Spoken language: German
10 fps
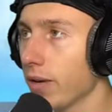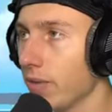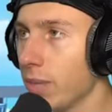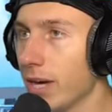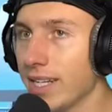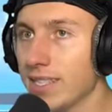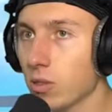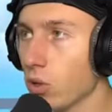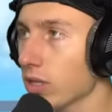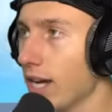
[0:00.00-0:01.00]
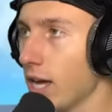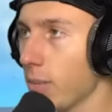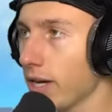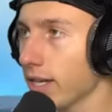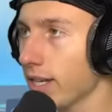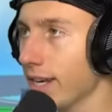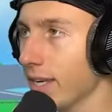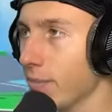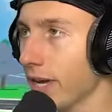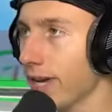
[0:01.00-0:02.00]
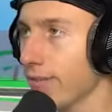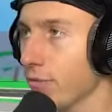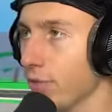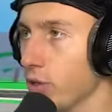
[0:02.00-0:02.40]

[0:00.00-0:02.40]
Wie immer nicht zu Hause nachmachen, Kinder, gebt kein Geld für